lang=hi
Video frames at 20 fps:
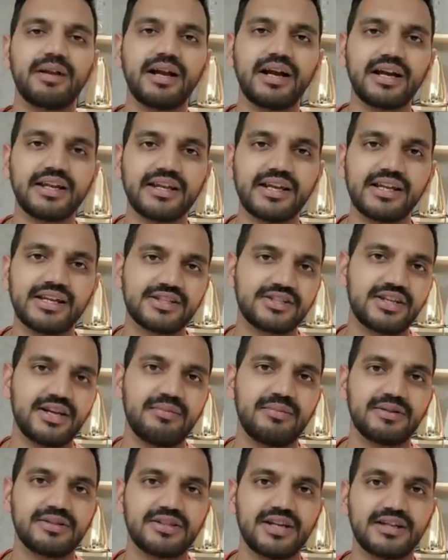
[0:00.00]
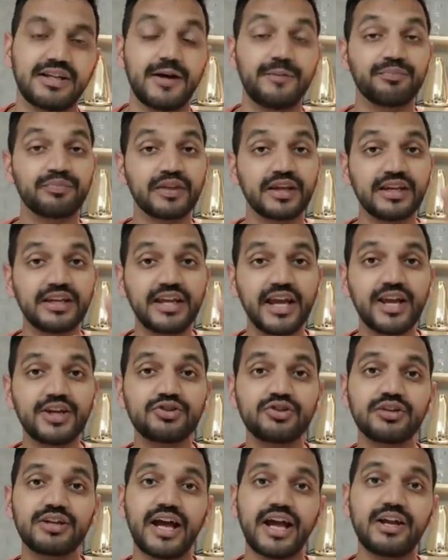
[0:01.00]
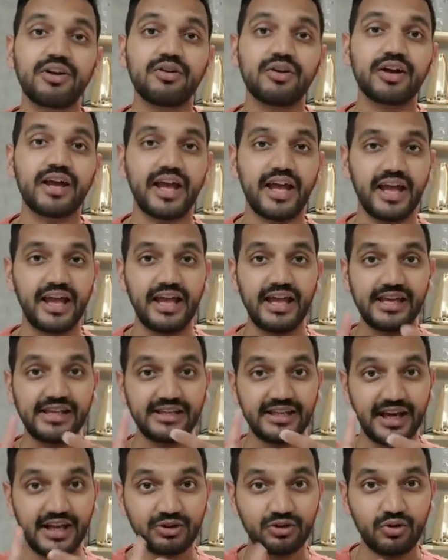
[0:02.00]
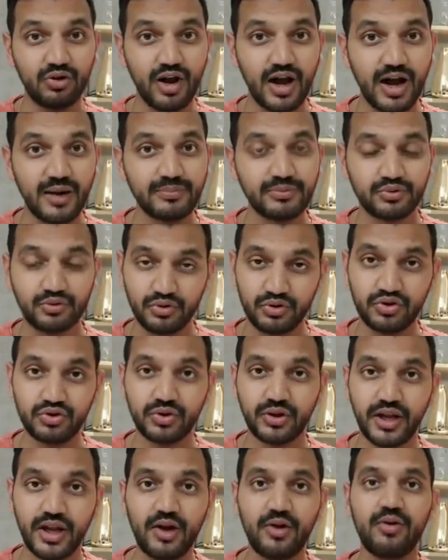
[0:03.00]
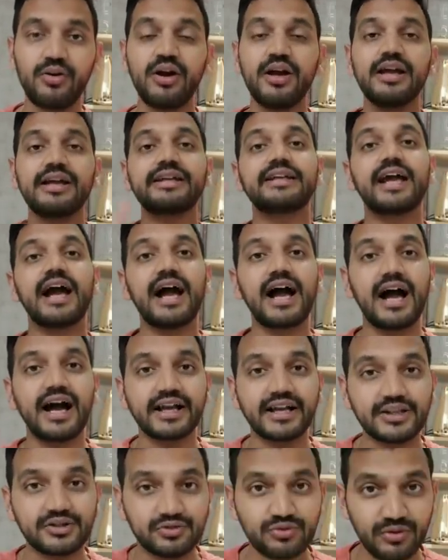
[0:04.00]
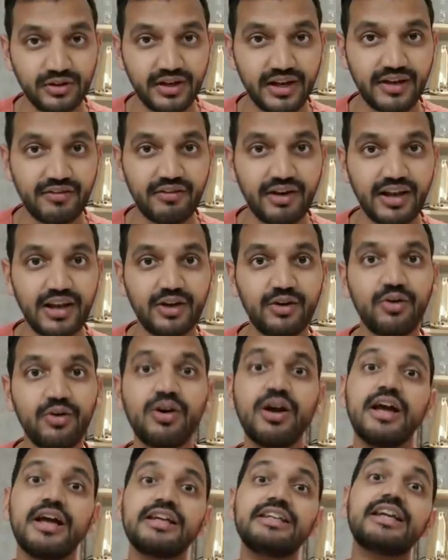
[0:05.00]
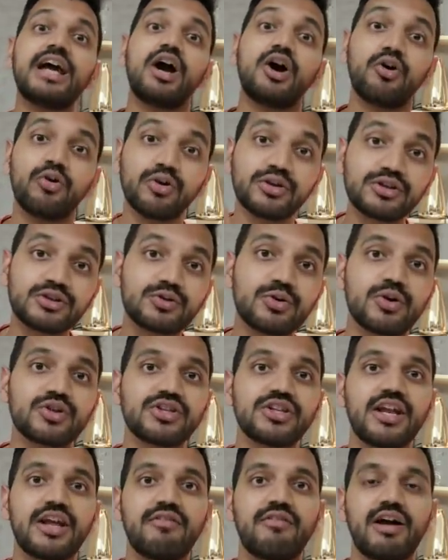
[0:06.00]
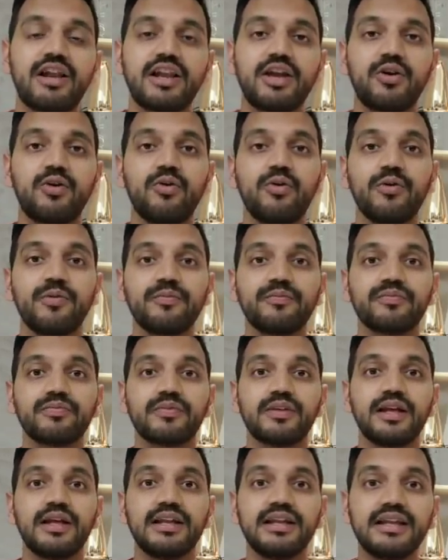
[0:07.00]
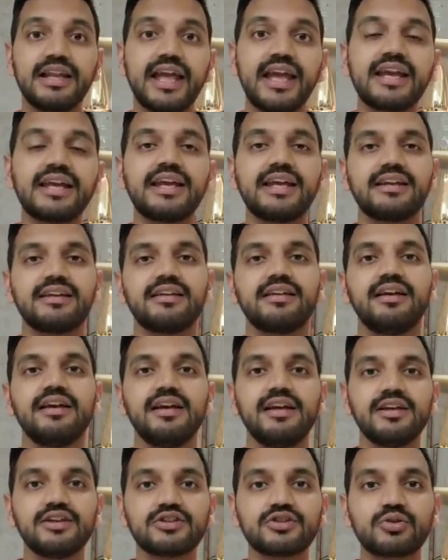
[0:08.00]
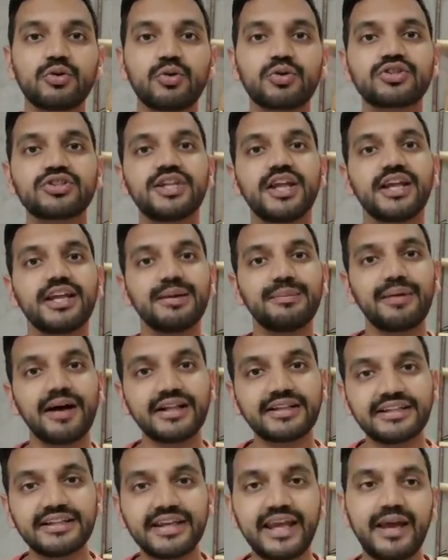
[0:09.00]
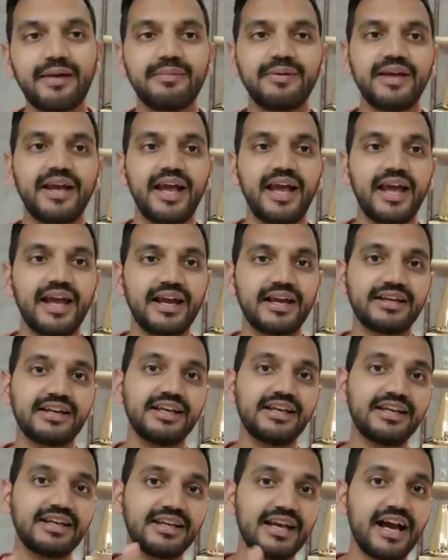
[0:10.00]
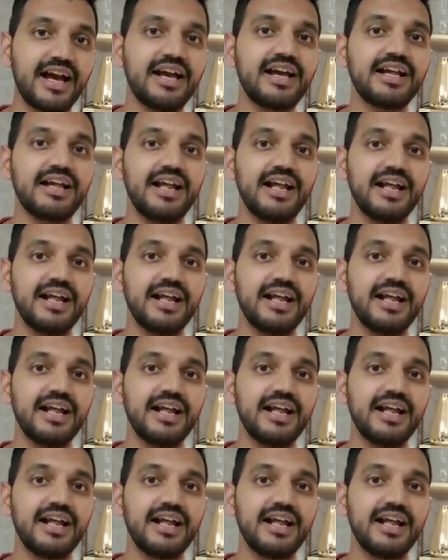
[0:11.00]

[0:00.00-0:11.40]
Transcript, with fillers: मेरा करियर अच्छा बन जाता ये जो डायलॉग है या तो आप सुन चुके हो या आगे सुनने वाले हो या खुद सोचने वाले हो लेकिन सोचने की बात यह भी है कि क्या